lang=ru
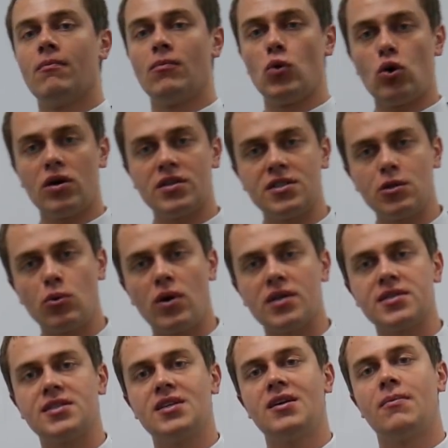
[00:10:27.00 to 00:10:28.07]
много
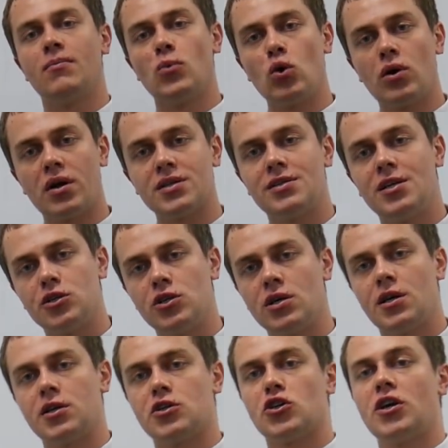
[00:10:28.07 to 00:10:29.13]
ситуаций, много
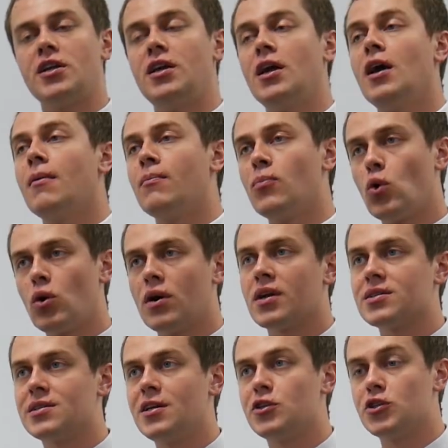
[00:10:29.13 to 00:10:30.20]
различных решений, много
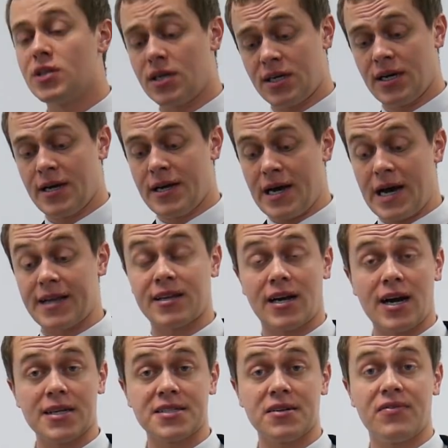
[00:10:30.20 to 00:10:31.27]
различных
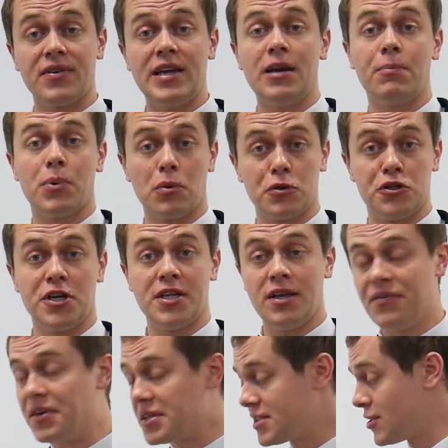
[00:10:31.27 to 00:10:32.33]
отказов или
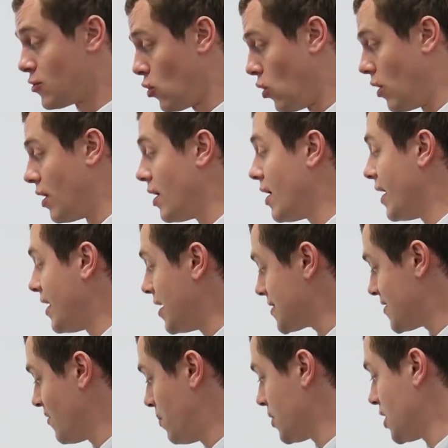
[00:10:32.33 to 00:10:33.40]
получения виз. Но
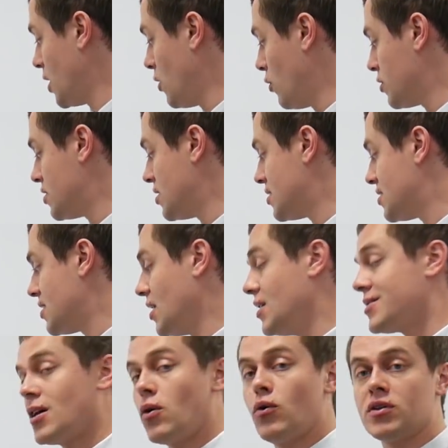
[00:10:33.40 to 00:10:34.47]
если вы подаетесь
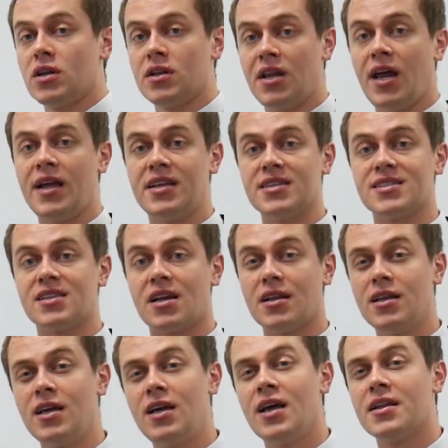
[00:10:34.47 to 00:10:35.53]
из какой-то третьей
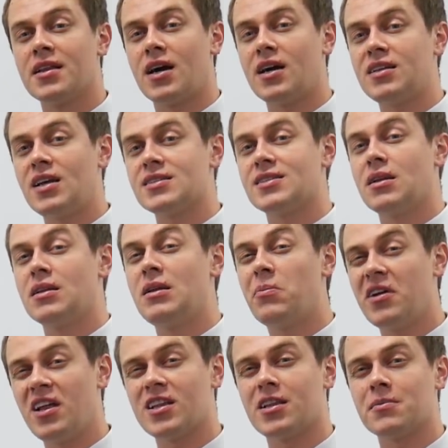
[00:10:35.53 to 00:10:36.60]
страны, находясь на
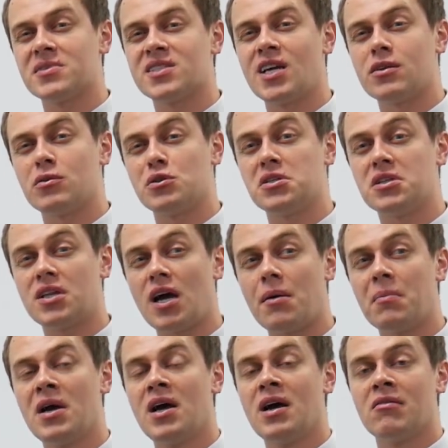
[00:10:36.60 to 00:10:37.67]
непонятном статусе
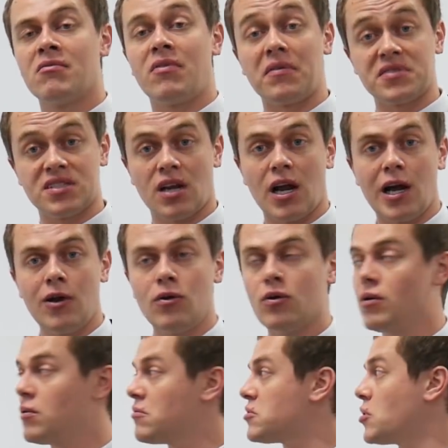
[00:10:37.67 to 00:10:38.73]
там, в
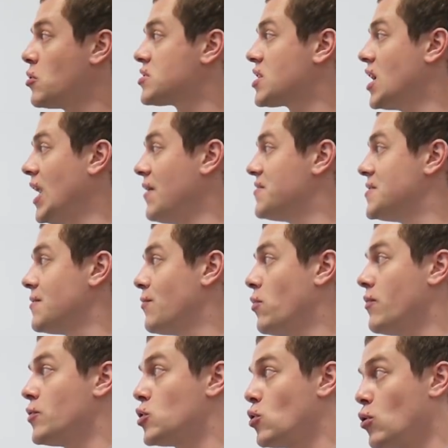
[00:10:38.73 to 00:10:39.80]
Австралию, то, скорее
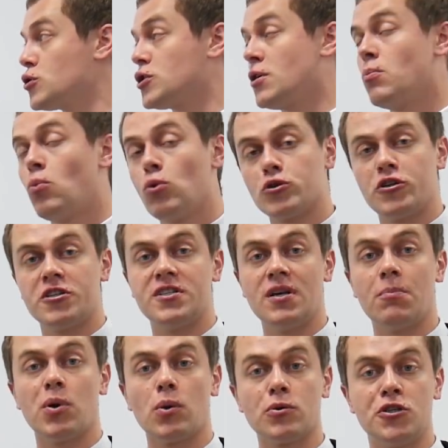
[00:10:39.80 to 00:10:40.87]
всего, вы тоже можете
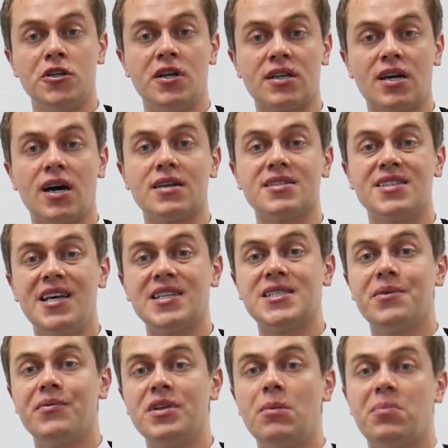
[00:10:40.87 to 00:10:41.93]
получить отказ,
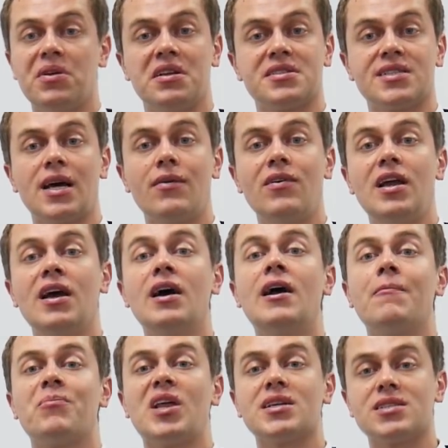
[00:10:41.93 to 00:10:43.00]
если вы не предоставили
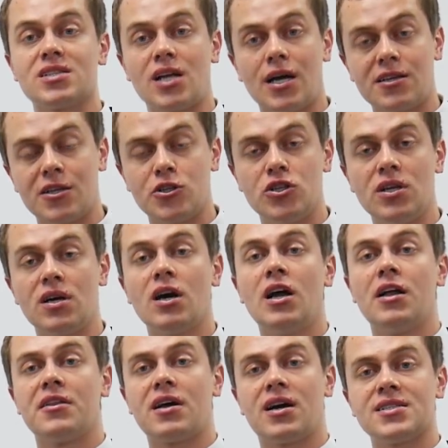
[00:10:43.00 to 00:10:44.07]
достаточных
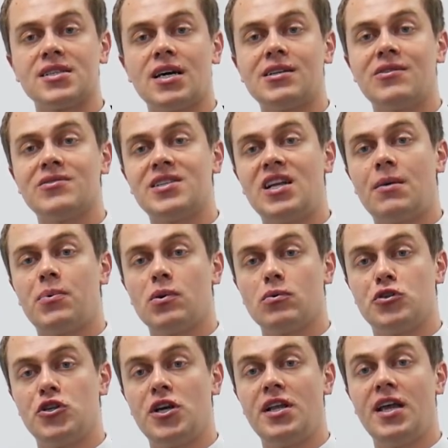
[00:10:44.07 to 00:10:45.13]
доказательств для
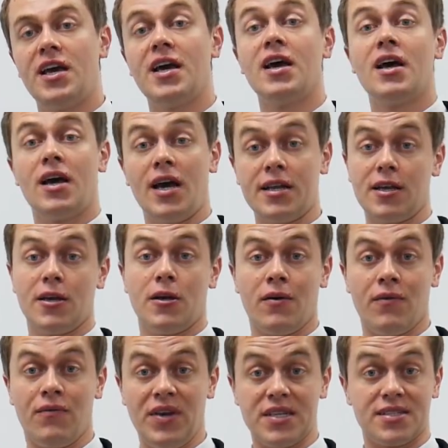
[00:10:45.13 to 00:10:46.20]
получения этой
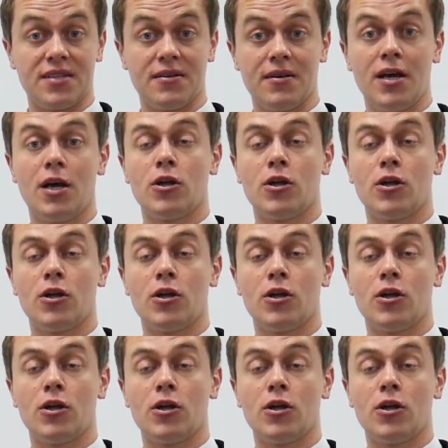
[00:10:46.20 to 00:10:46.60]
визы.